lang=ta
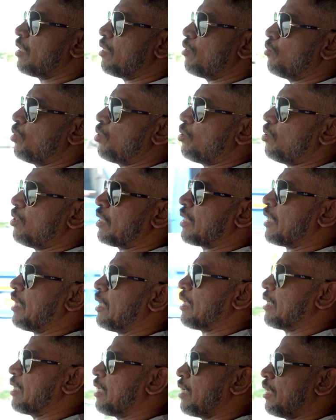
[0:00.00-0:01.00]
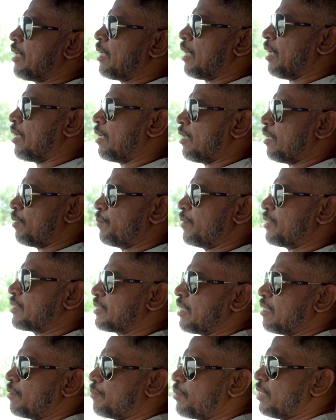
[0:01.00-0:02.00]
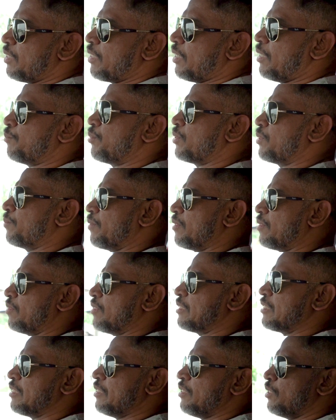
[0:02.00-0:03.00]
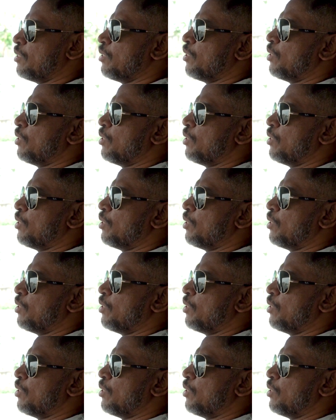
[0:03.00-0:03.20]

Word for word: இதில் ஒரு ஒரு கேட்டகரியில் நாலு நாலு பேர் செலக்ட் பண்ணி நாற்பது பேர் வச்சு